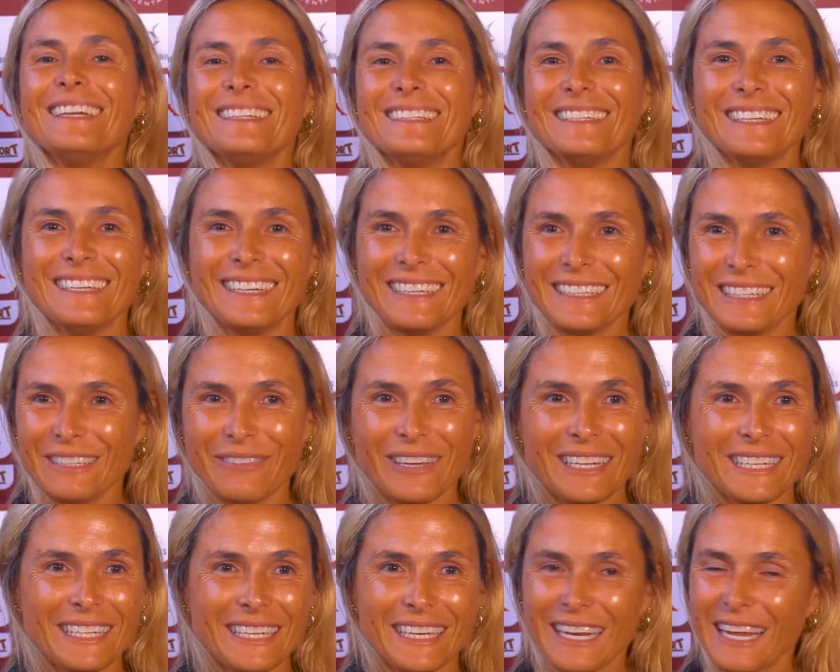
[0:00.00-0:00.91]
di, di
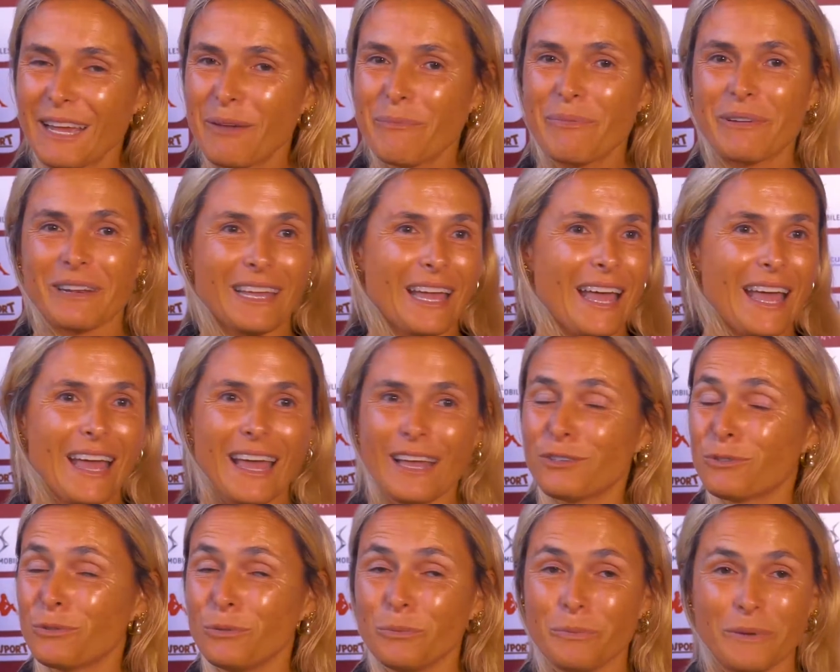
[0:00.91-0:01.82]
venire perché è
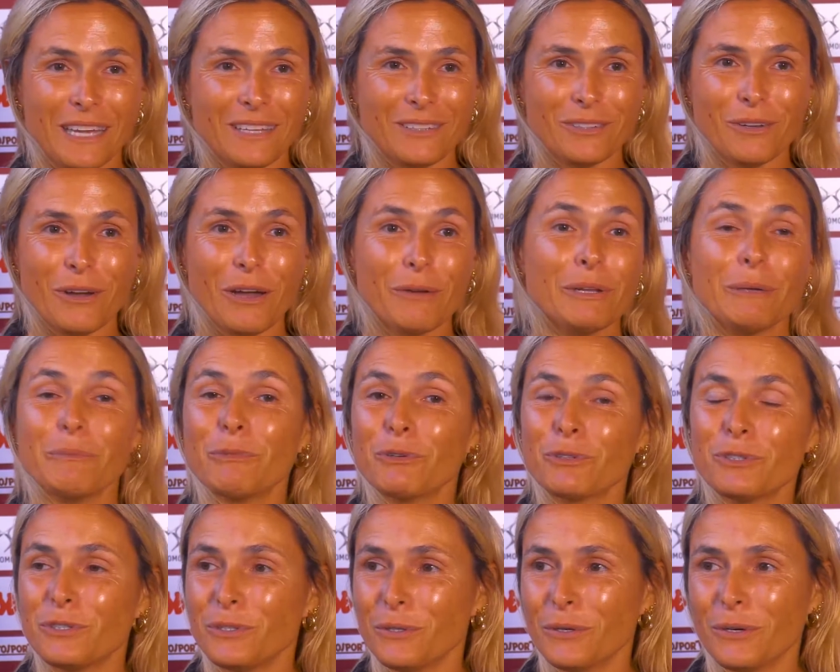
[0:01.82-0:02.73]
stupendo, è
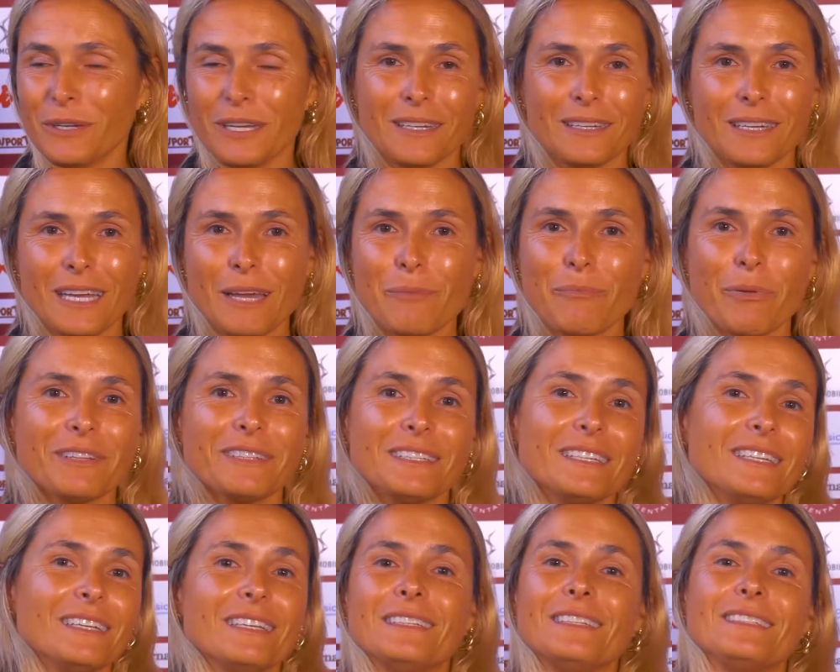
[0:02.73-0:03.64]
un'emozione e poi
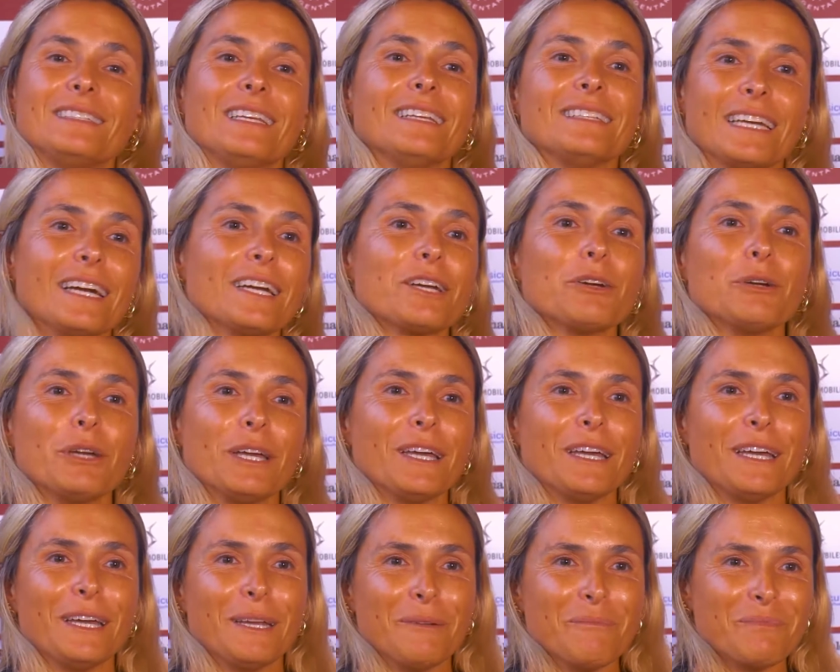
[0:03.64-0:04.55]
ti, ti senti
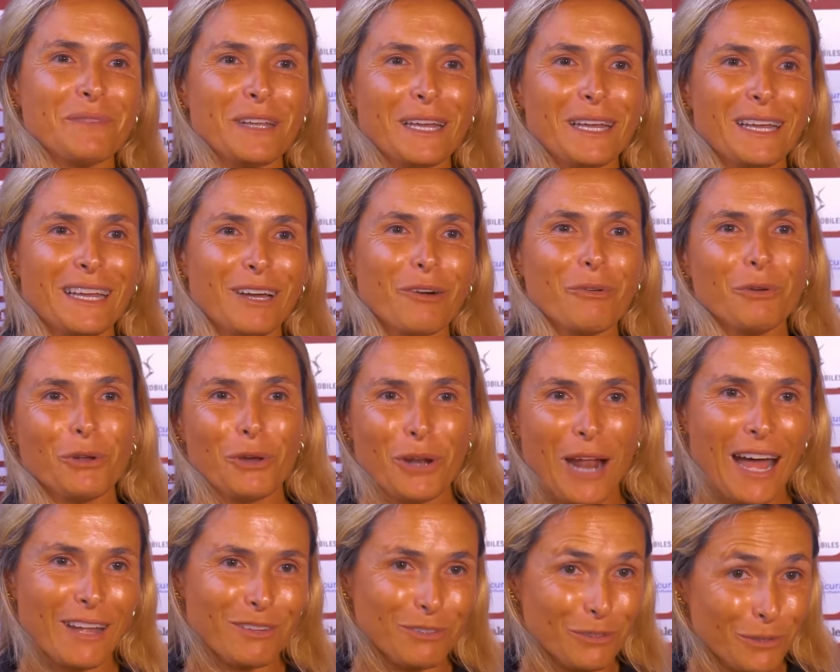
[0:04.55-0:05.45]
anche
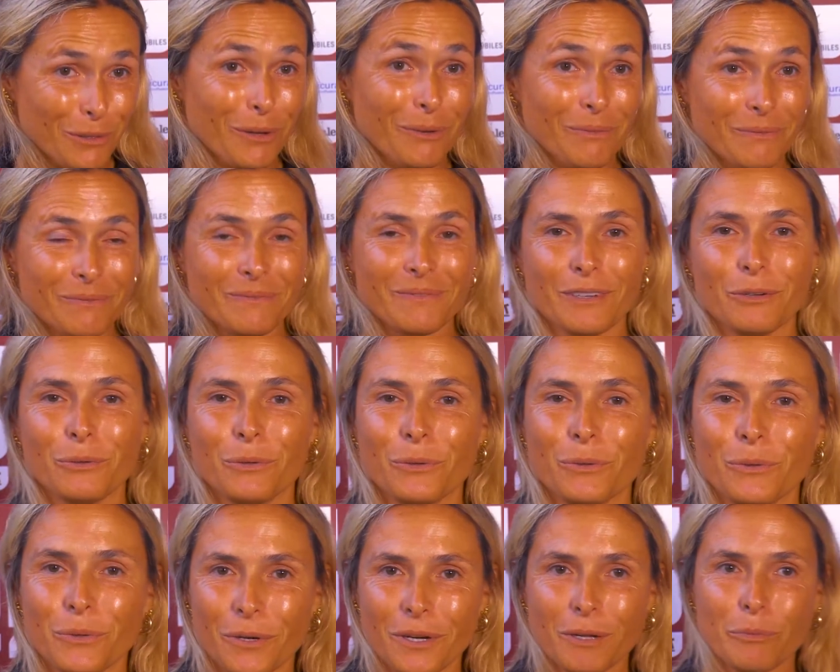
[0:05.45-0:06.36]
onorato, no? È un
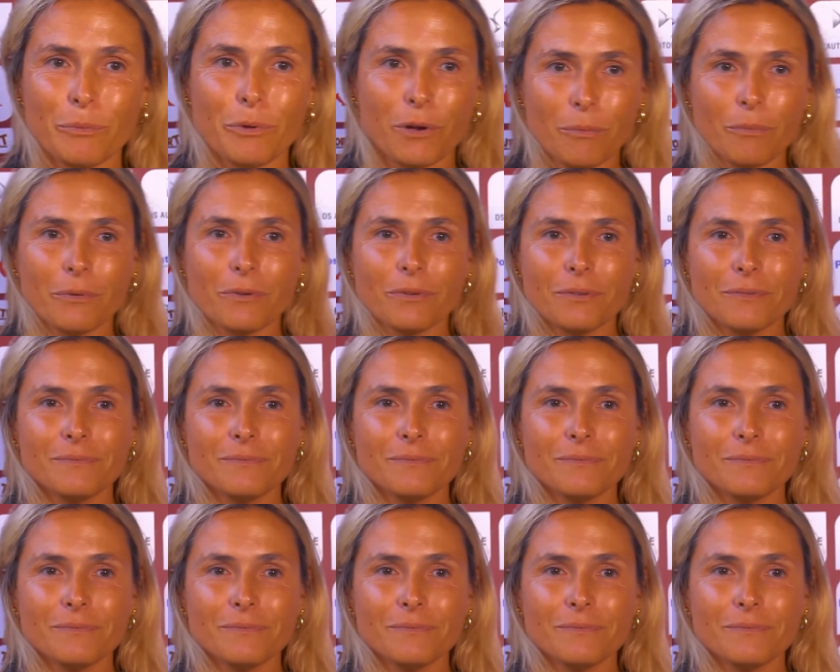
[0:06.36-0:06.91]
onore proprio.